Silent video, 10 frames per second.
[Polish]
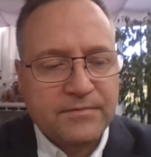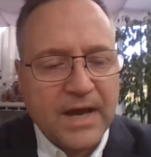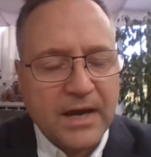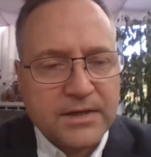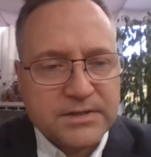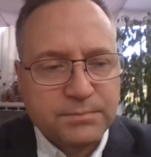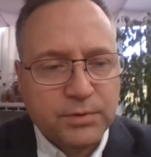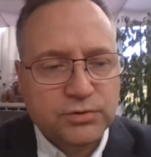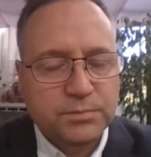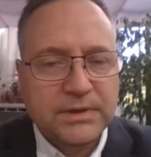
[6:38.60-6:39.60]
w jaki
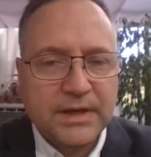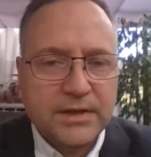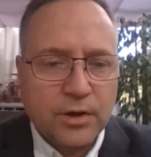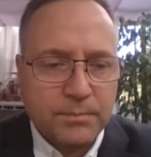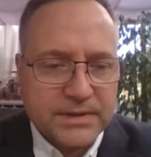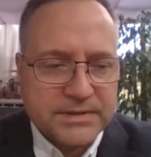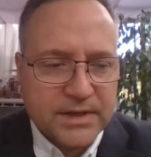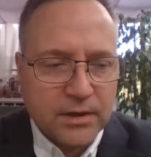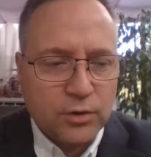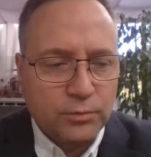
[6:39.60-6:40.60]
sposób dla ich
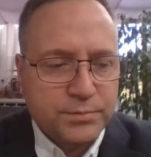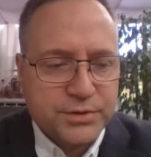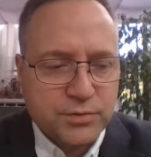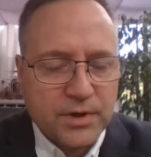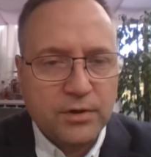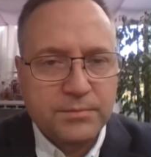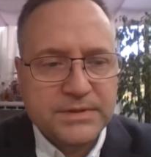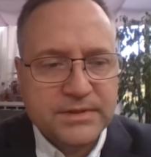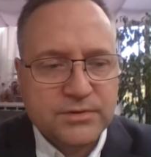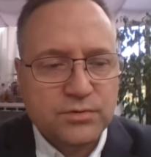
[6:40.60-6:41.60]
obecnego lub przyszłego
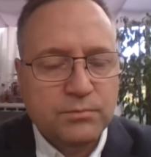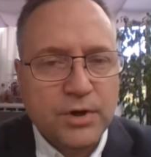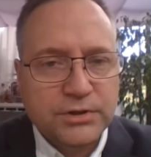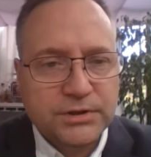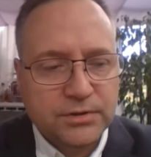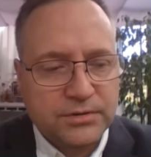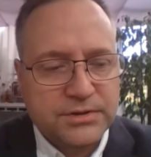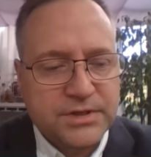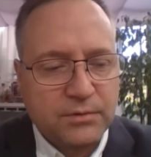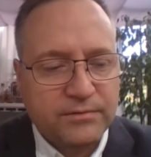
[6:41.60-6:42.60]
biznesu może to
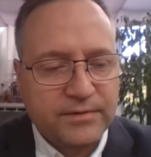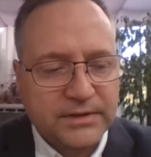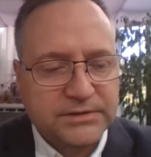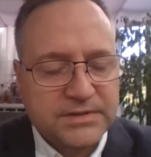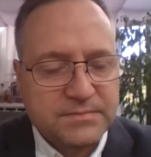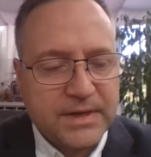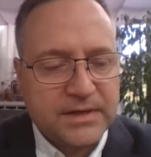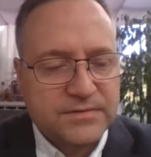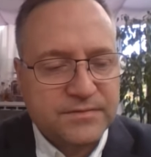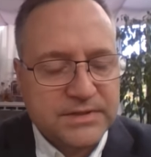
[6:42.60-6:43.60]
oddziaływać, te
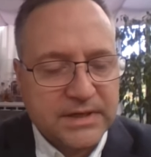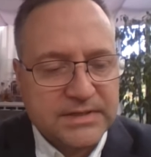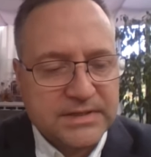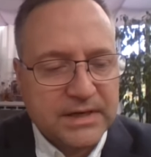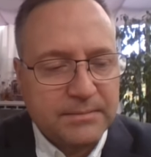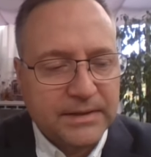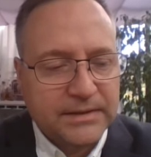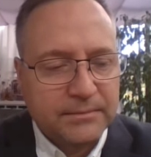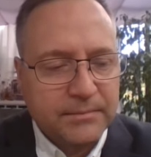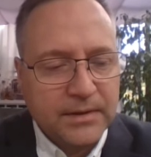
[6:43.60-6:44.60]
zmiany związane z
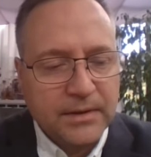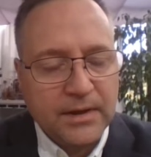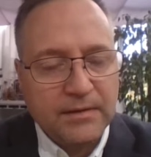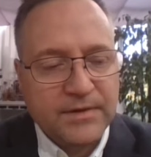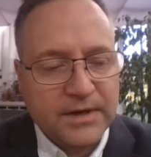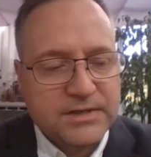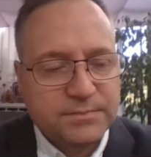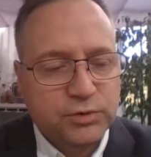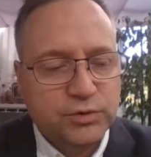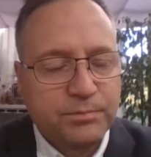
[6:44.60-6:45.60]
klimatem, w jaki
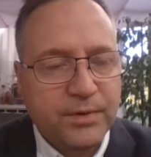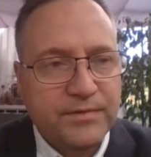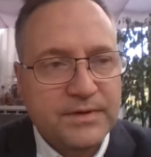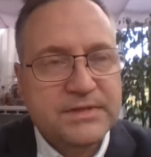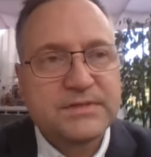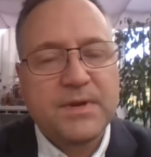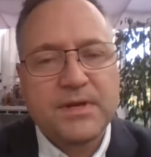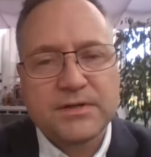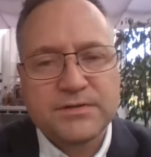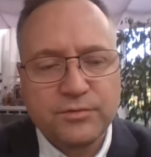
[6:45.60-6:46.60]
sposób powinny
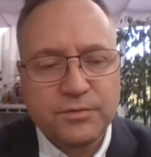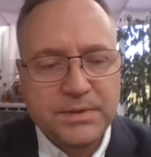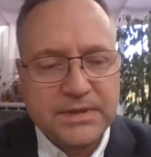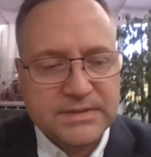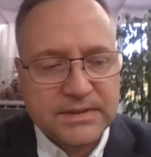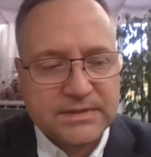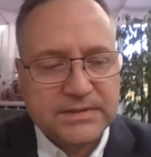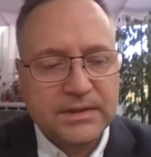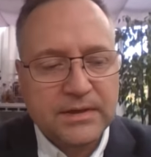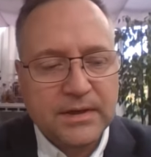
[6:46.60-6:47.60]
zmieniać swój
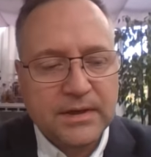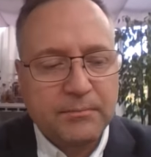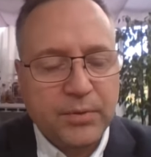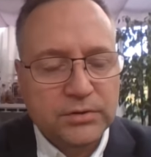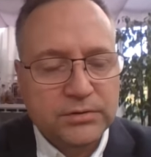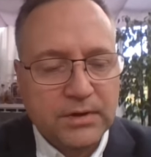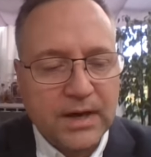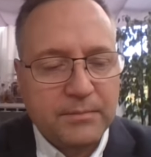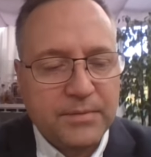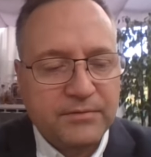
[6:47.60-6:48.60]
biznes, po
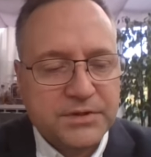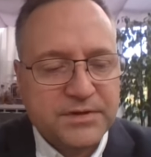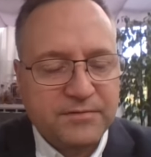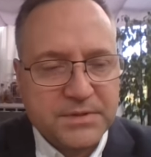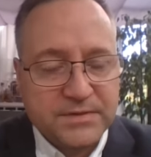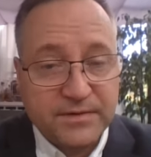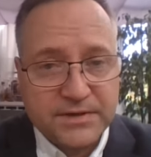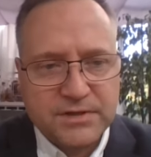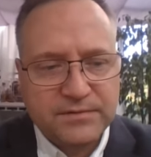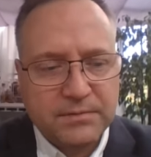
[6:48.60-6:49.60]
to, aby właśnie
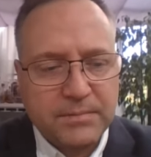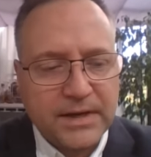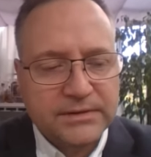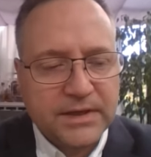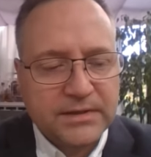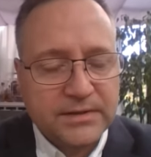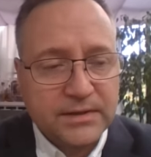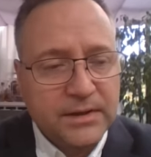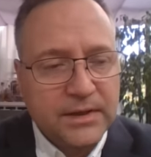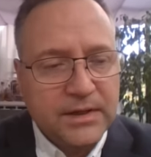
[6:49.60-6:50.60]
wpisywać się w te
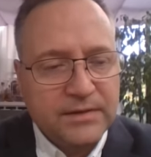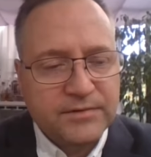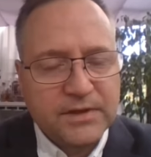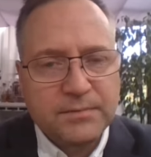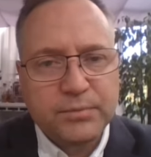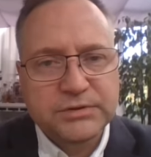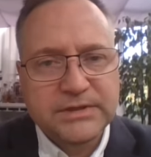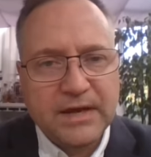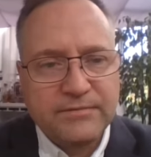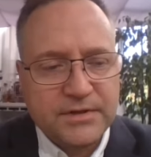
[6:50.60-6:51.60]
megatrendy i wtedy
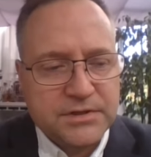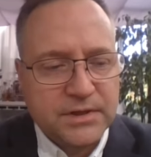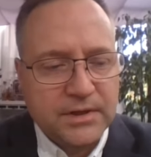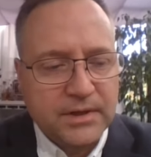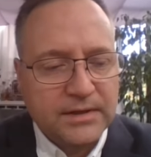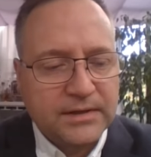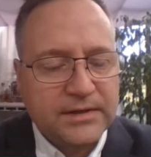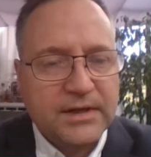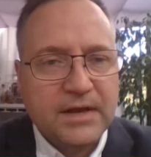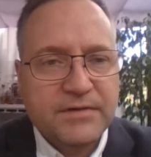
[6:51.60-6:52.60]
postawić na
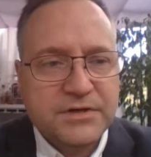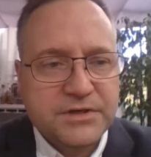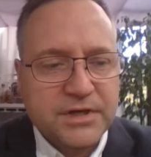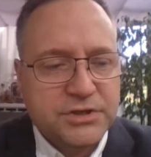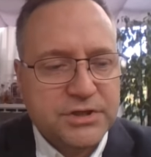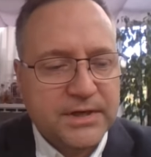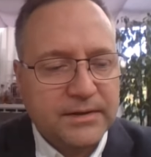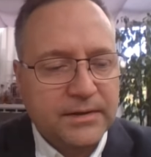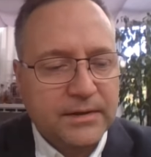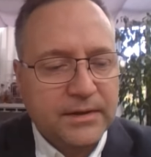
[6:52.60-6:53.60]
te
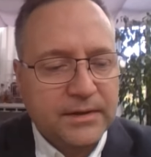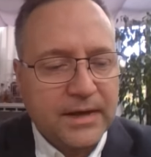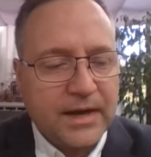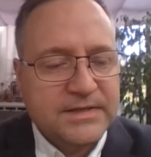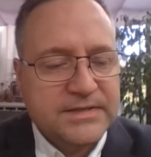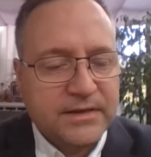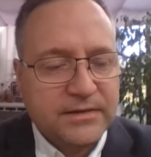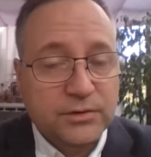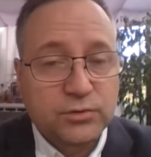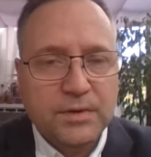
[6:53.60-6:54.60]
najważniejsze e,
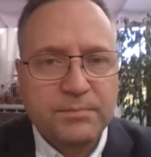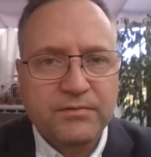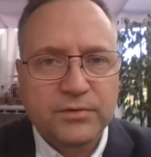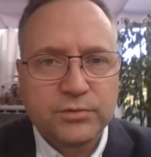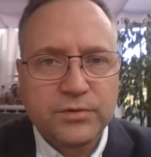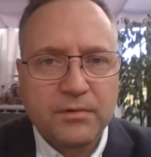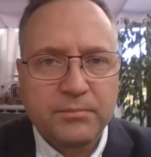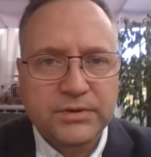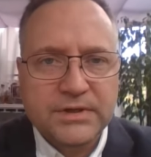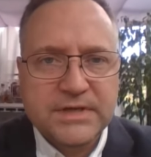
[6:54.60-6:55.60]
akcenty, które powodują
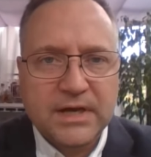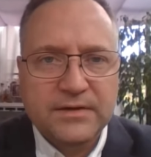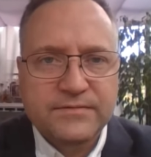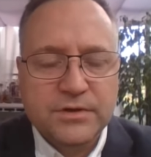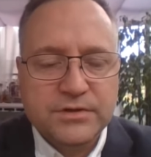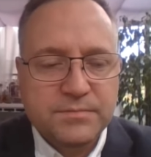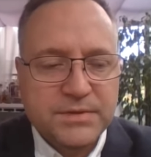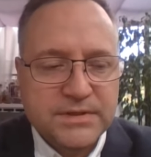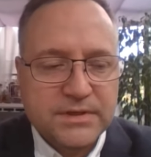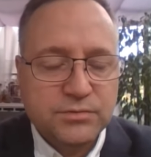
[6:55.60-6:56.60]
potencjalny wzrost
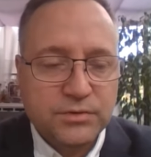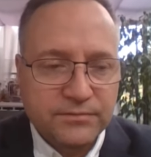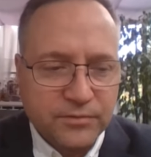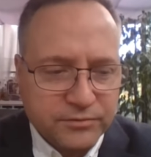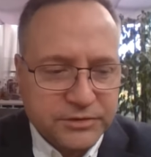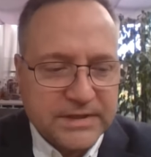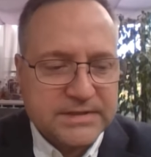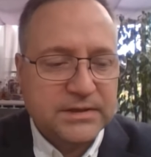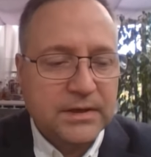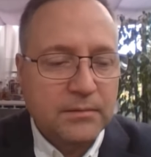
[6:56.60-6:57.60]
biznesu, i
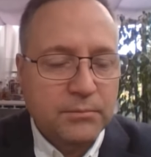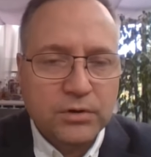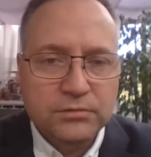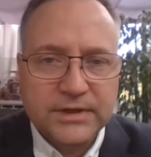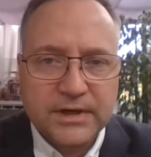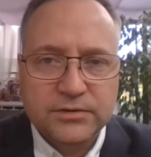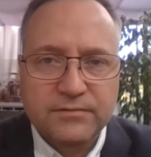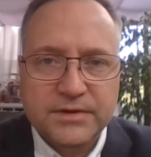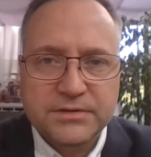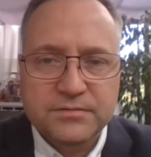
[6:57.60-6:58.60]
wówczas mogą
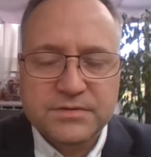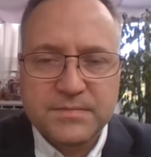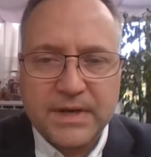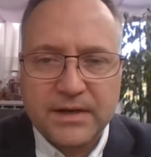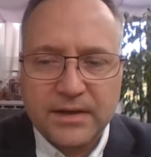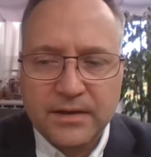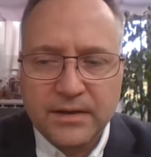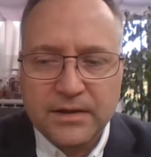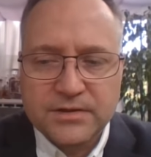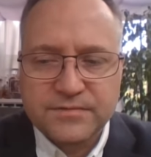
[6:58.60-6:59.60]
traktować tą zmianę
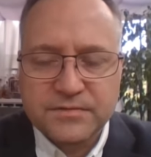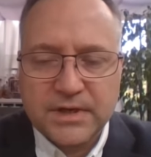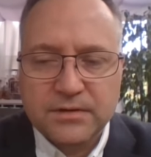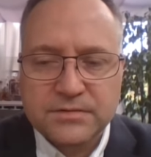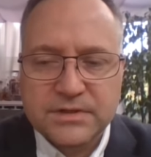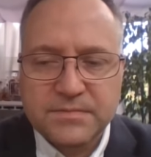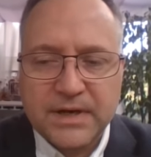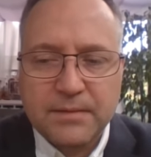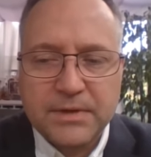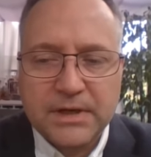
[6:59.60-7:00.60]
związaną ze
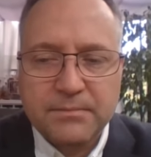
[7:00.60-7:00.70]
zmianami